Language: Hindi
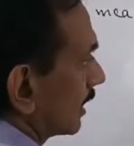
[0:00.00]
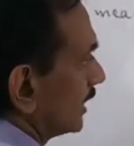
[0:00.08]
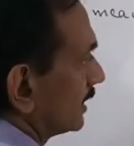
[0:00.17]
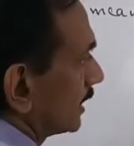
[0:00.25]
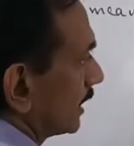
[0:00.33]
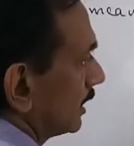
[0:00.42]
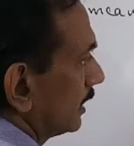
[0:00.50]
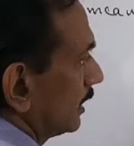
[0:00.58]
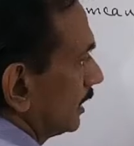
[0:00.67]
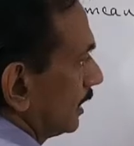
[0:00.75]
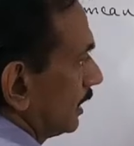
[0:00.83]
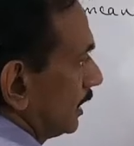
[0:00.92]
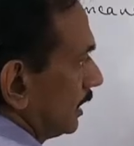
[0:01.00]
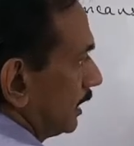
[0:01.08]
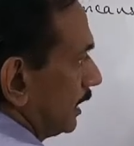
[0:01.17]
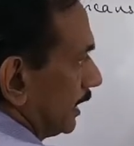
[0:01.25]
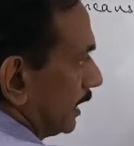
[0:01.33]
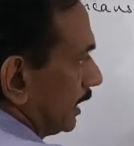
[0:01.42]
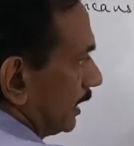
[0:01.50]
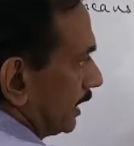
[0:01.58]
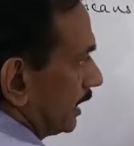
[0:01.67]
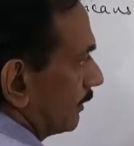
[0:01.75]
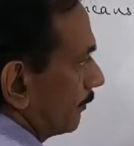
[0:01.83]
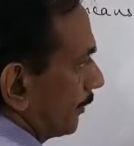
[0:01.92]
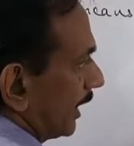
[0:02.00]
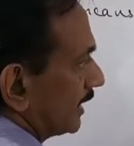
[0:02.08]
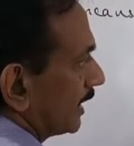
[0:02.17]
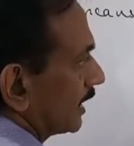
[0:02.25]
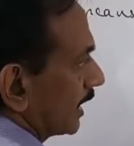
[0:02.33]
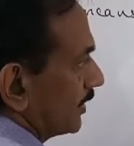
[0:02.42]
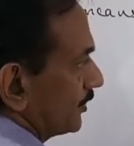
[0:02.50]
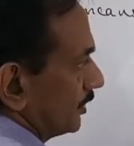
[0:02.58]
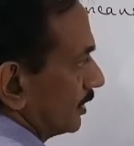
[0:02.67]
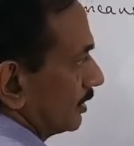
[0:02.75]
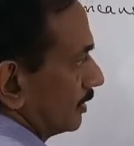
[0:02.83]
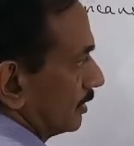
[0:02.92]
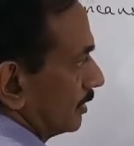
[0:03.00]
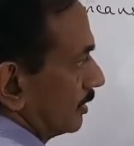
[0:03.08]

रख लेता है एक पैटी कैशियर